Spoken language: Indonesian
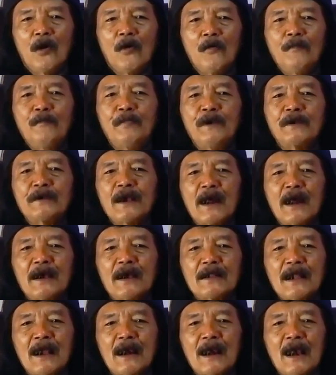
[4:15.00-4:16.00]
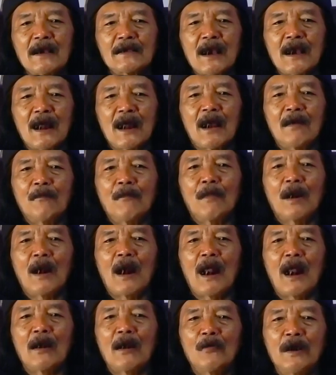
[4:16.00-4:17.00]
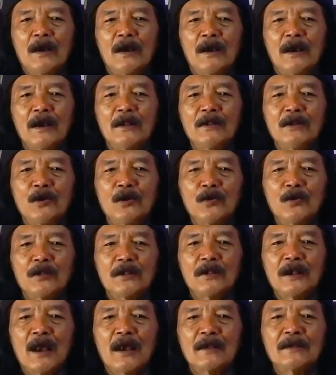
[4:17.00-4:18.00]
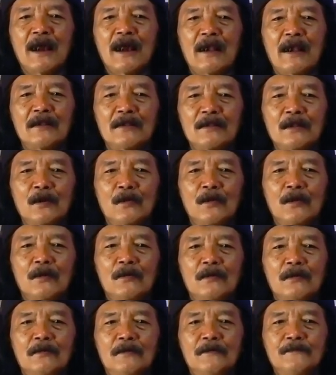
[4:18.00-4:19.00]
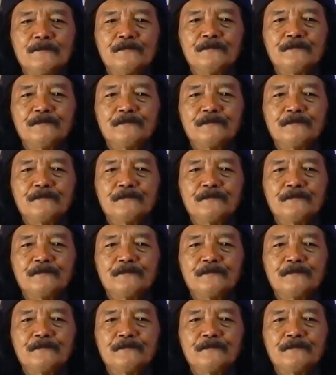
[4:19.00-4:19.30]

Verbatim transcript: Ono bisa kita rasakan melalui denyutnya jantung.